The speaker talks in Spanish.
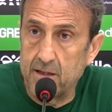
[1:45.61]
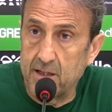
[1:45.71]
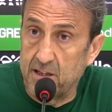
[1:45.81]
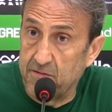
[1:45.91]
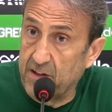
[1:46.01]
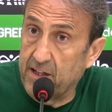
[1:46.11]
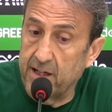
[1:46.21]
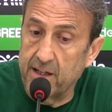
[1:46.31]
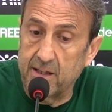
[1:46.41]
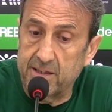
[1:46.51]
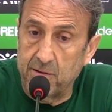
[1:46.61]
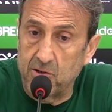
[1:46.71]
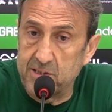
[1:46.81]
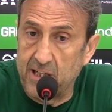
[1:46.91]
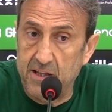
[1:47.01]
ratificar el
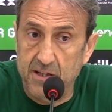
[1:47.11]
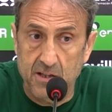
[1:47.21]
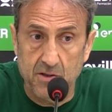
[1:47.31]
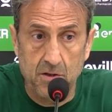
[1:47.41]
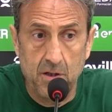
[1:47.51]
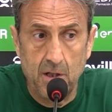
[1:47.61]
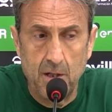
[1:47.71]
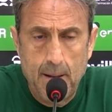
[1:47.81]
trabajo que están haciendo,